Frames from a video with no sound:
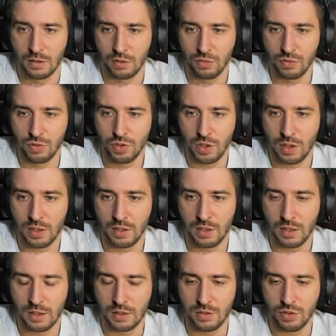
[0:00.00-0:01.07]
Куча
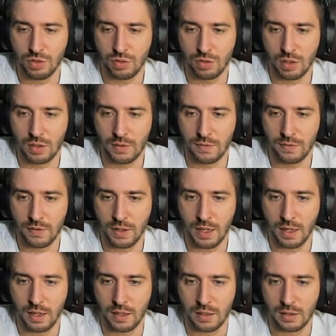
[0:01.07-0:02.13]
легенд. Еще одна
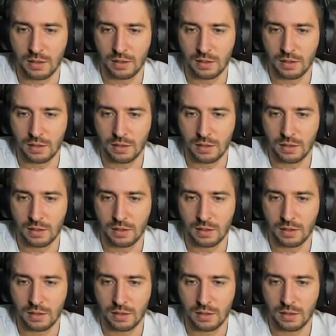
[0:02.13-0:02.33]
Фрея.